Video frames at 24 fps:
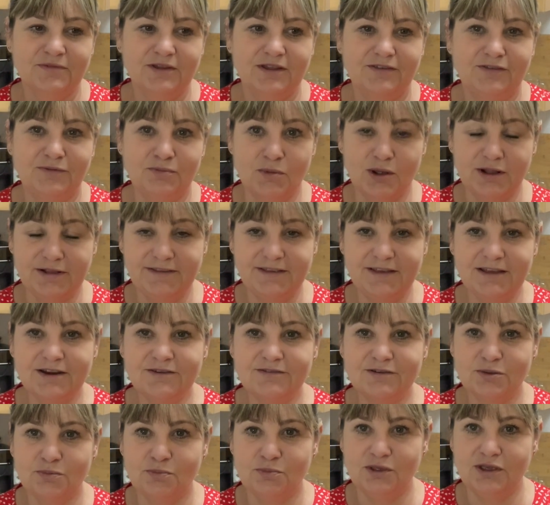
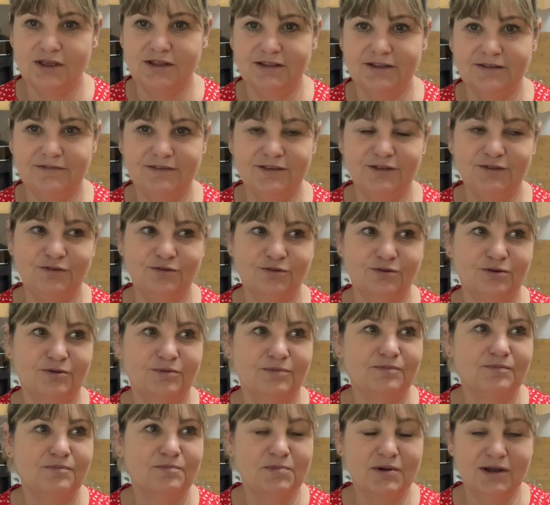Смонтировать мне это видео,
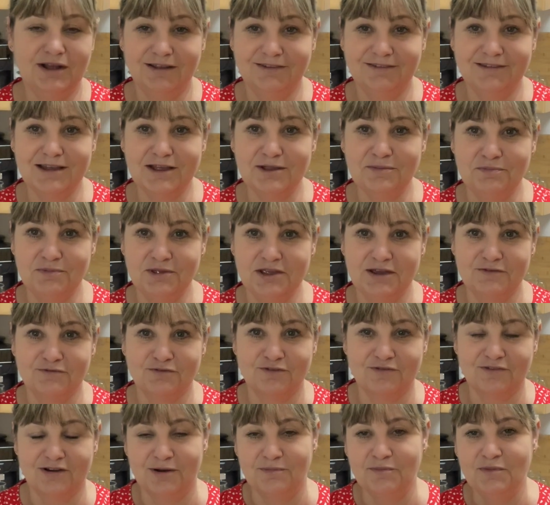показать мне
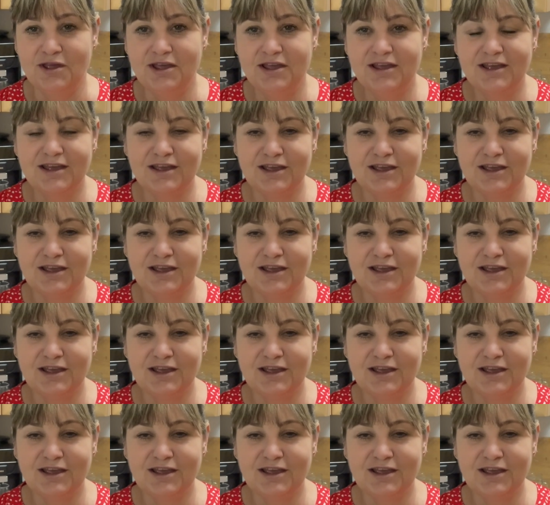его вам?